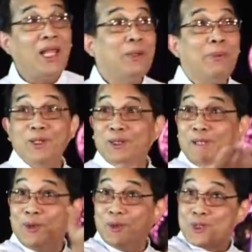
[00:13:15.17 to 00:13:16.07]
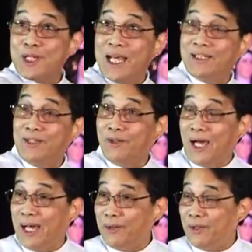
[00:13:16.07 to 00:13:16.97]
ano ba yung itinuro sa atin nung
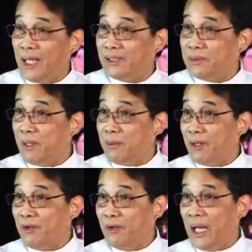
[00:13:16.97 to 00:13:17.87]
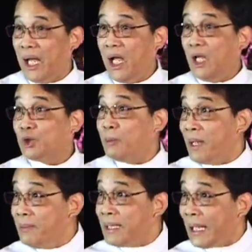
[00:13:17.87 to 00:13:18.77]
araw ng ating mga magulang?
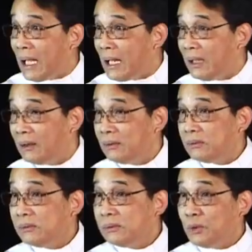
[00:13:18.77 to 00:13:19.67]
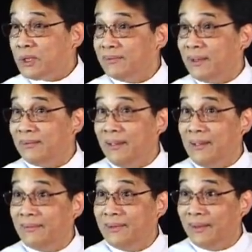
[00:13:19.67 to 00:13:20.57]
Tumahimik ka. Huwag kang daldal
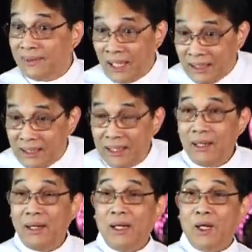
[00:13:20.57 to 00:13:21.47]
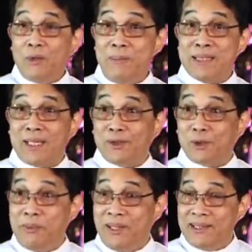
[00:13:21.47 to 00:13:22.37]
ng daldal. Huwag Santo,
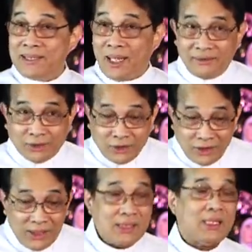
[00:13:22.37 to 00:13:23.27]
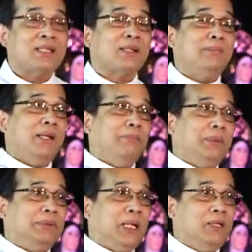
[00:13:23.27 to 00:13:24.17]
Biyernes Santo. At sabihan
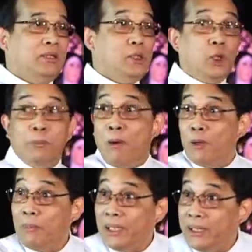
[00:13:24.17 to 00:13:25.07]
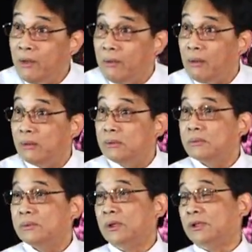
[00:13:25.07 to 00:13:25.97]
pa tayo, Uy, bawal maligo.
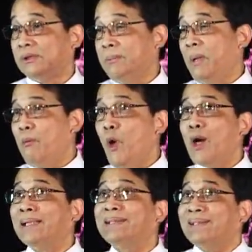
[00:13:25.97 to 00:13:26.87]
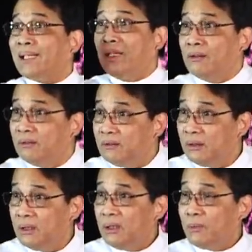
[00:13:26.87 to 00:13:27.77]
O, di ba? Huwag kang tatalon.
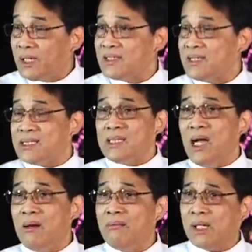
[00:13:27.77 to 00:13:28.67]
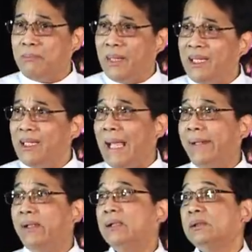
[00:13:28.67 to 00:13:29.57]
Huwag kang sisigaw. Huwag kang
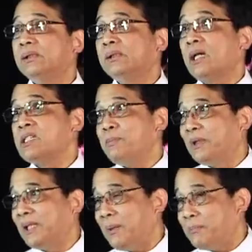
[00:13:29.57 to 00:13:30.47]
maingay. Kasi patay